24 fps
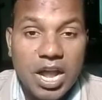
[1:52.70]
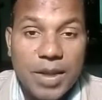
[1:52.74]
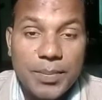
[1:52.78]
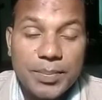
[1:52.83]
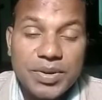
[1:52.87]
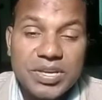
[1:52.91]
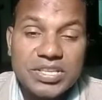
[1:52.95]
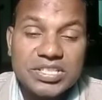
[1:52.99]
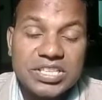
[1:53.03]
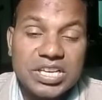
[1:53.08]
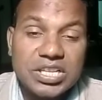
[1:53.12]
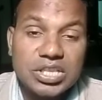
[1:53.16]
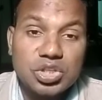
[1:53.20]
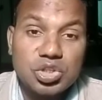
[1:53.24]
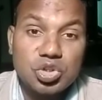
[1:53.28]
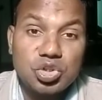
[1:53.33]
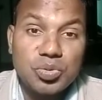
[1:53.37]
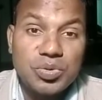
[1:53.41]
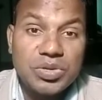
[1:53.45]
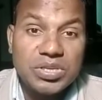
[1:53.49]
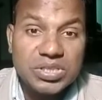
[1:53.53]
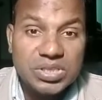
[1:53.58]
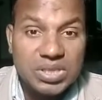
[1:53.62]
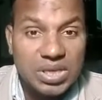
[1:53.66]
आपके साथ
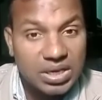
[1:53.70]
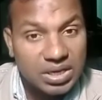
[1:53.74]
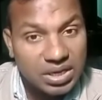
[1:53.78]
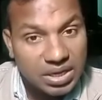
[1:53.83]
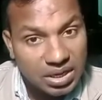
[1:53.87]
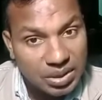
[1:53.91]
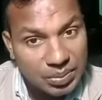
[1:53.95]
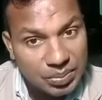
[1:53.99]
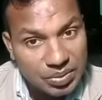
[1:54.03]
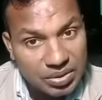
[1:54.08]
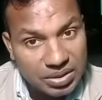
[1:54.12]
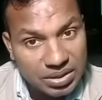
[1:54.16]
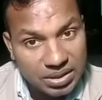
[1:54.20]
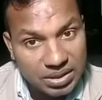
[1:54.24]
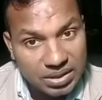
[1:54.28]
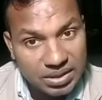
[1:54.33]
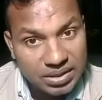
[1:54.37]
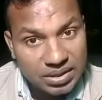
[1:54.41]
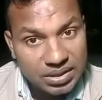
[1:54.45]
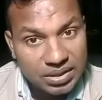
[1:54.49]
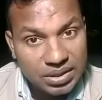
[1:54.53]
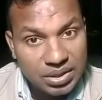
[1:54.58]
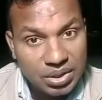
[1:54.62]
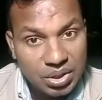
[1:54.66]
जो भी सहकर्मी
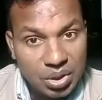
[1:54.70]
हैं